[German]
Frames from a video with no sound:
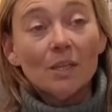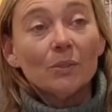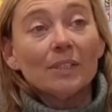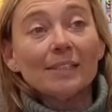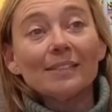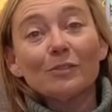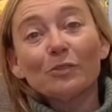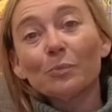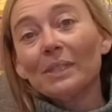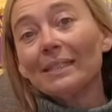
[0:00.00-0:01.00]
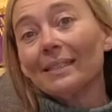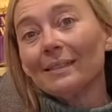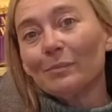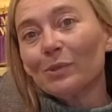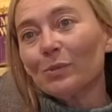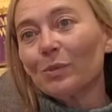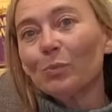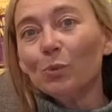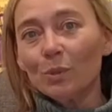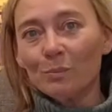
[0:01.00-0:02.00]
Und das sind für mich halt immer so die
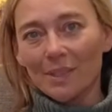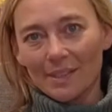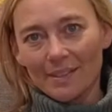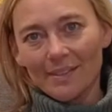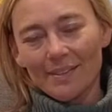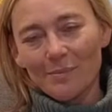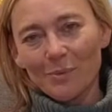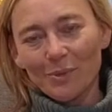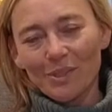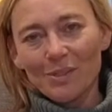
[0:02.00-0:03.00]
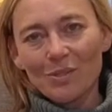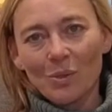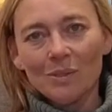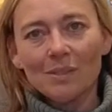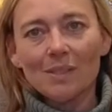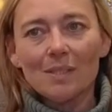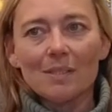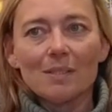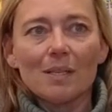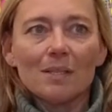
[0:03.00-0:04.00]
Mutmacher am Horizont,
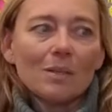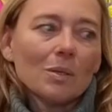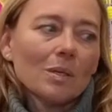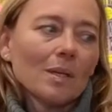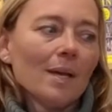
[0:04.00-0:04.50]
dass es halt auch